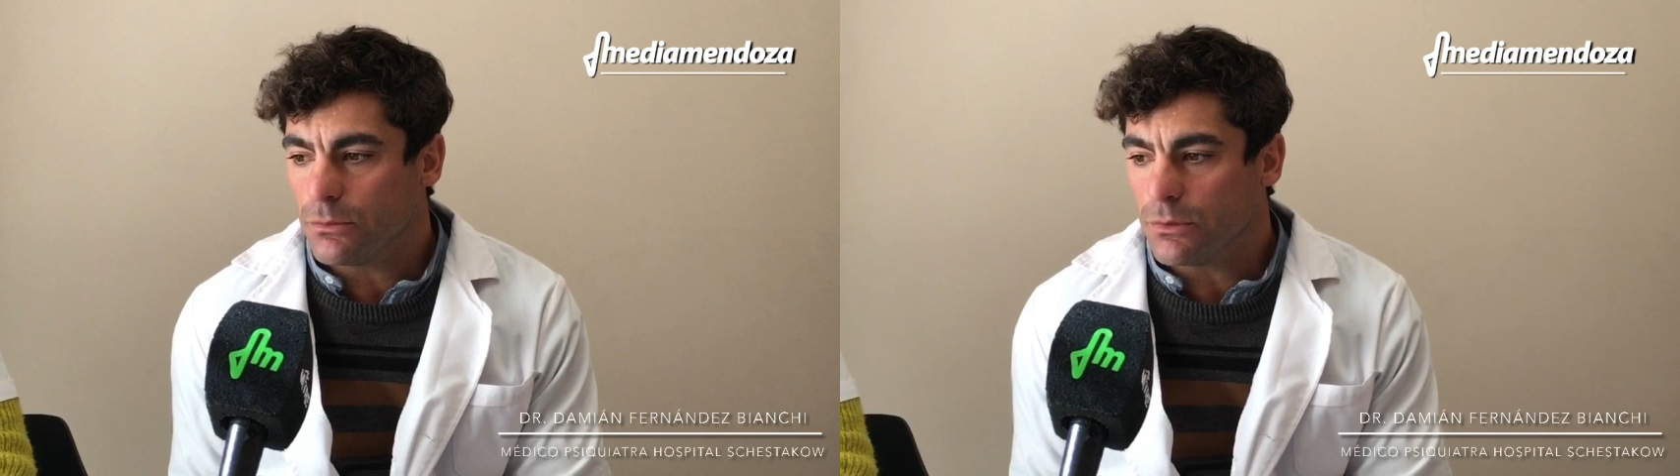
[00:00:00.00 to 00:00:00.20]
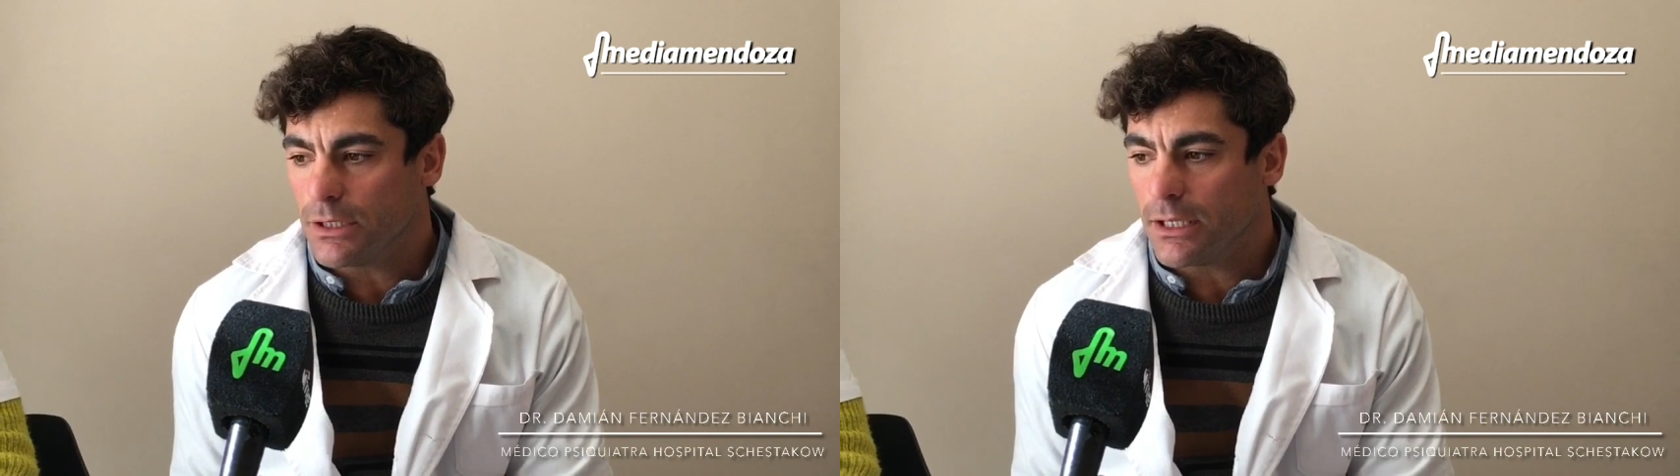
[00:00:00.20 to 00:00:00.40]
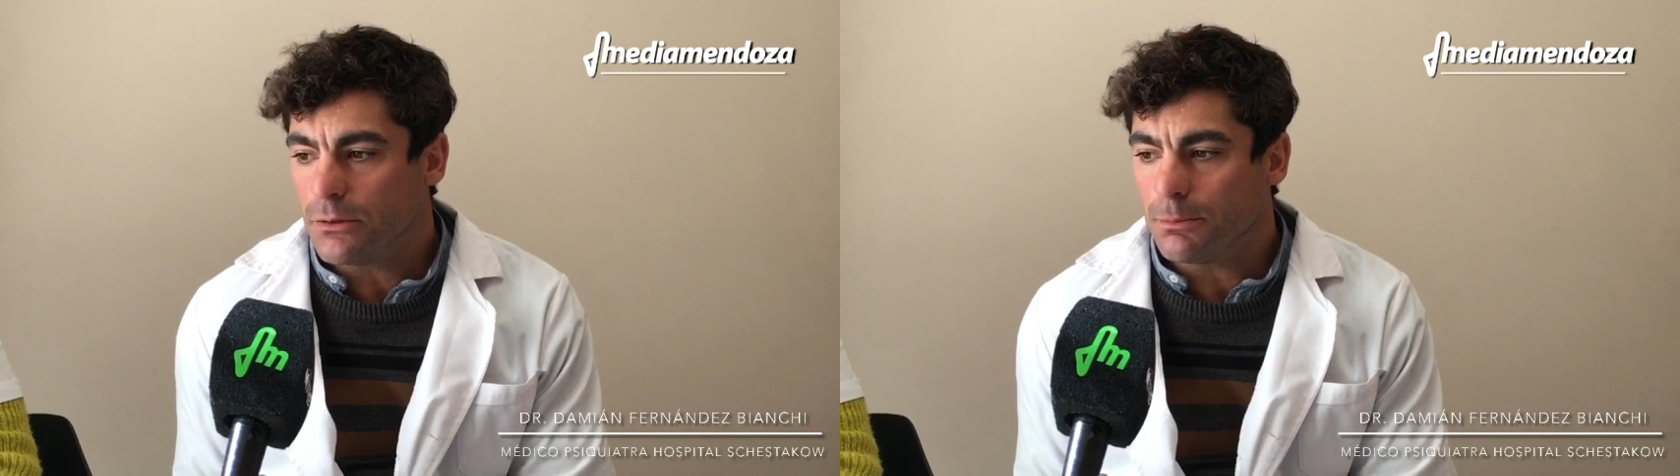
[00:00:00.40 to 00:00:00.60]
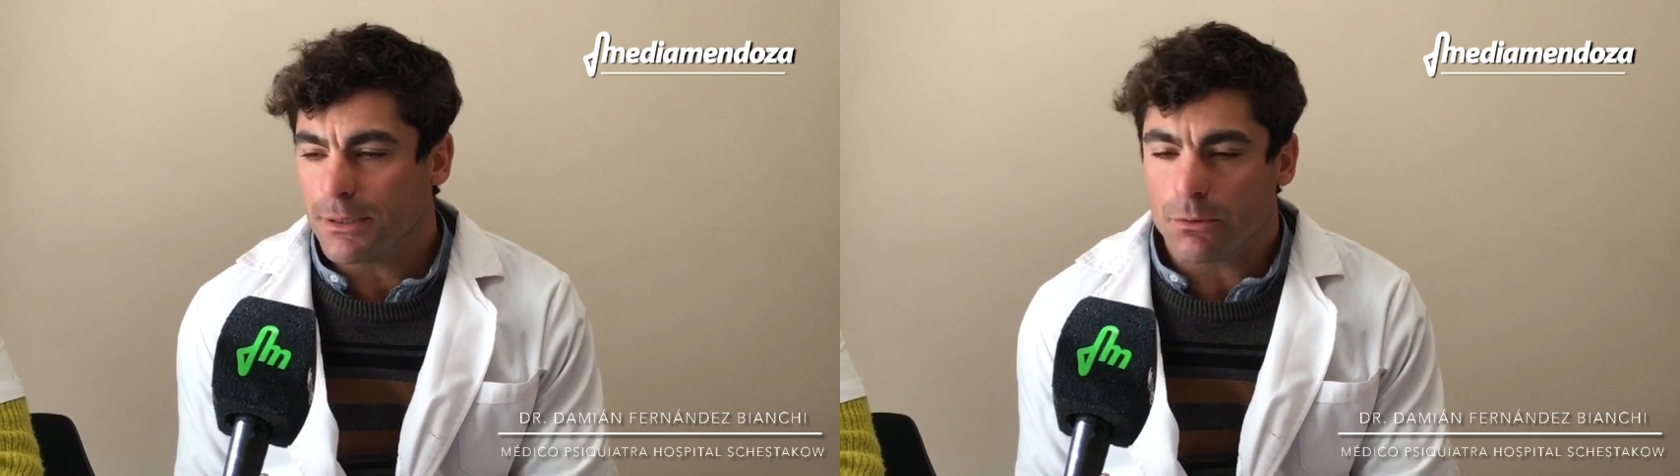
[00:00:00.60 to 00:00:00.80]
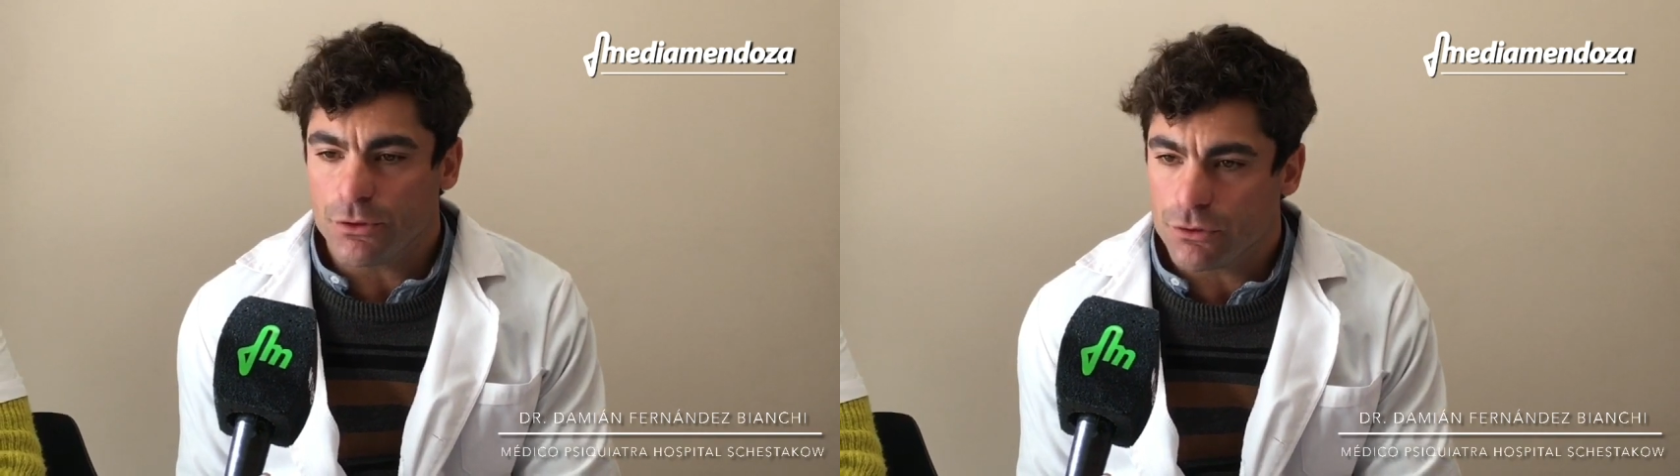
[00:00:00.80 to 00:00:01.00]
eh, hay un
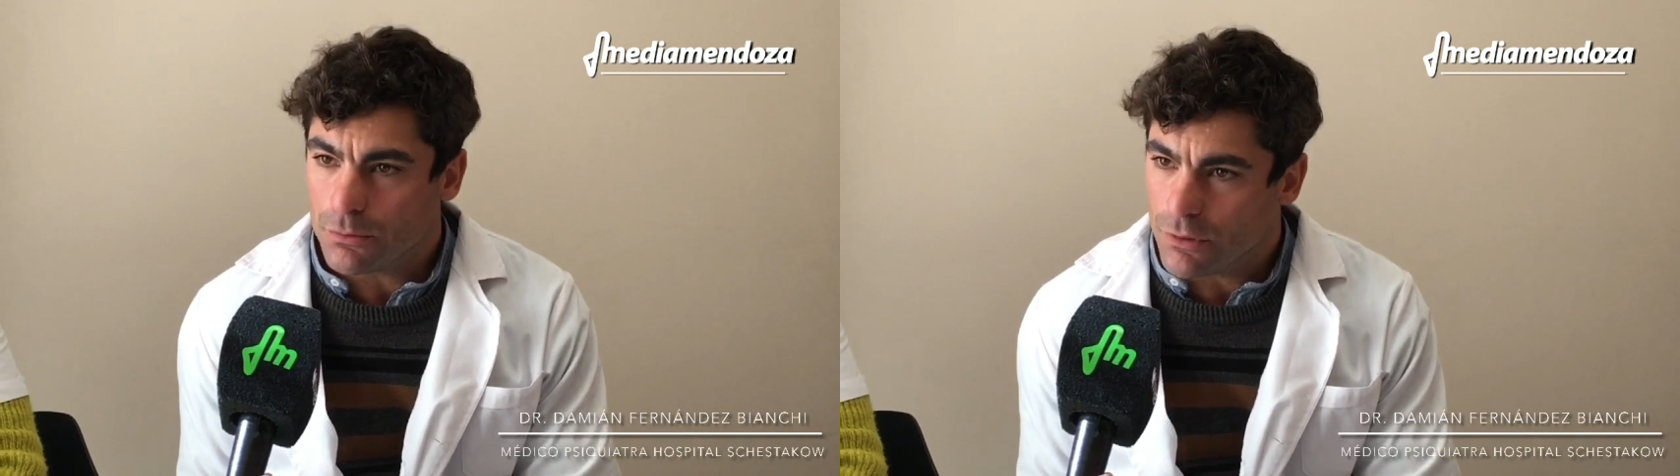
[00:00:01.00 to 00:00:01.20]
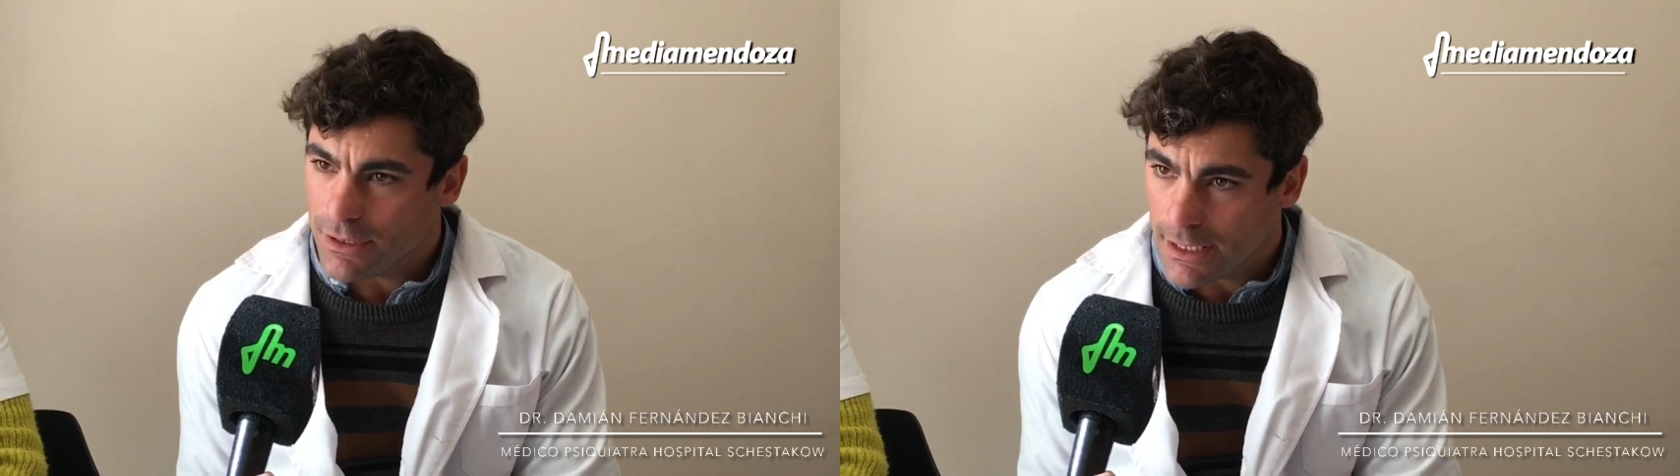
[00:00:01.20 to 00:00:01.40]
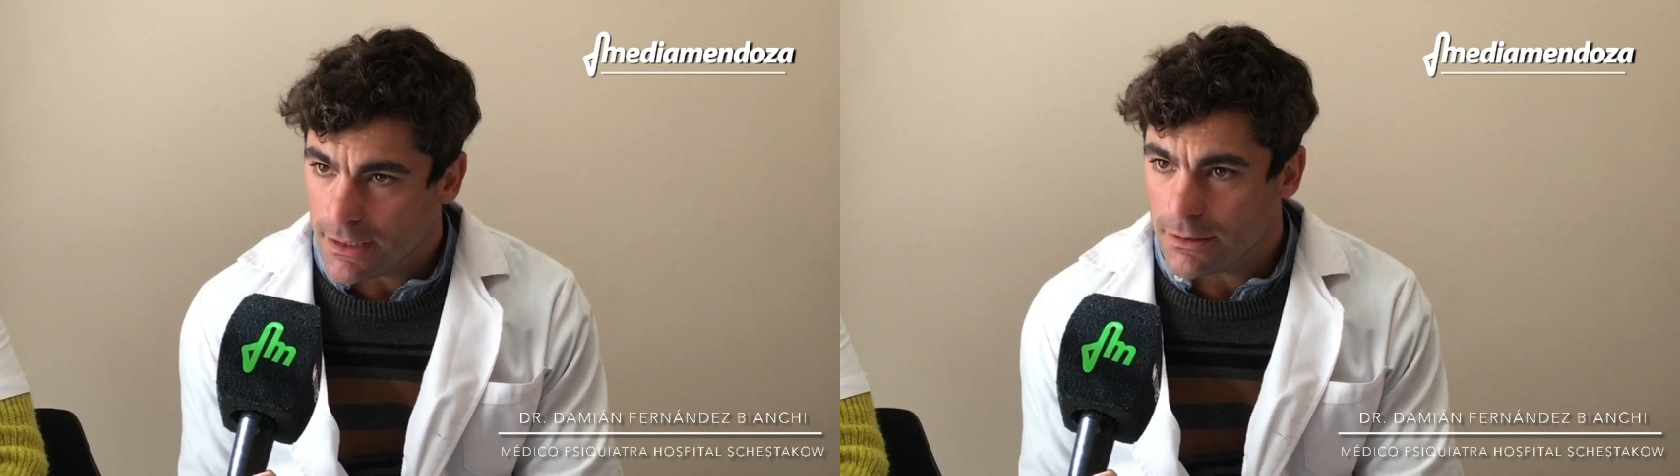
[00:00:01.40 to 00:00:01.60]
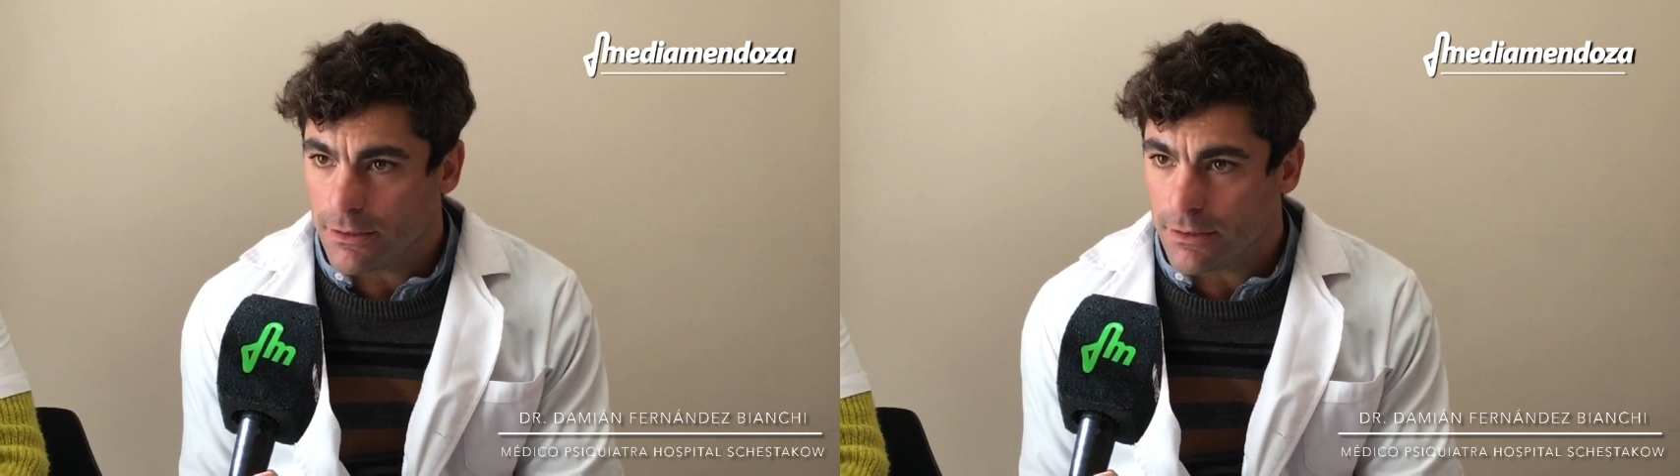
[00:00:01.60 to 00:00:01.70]
prejuicio muy grande,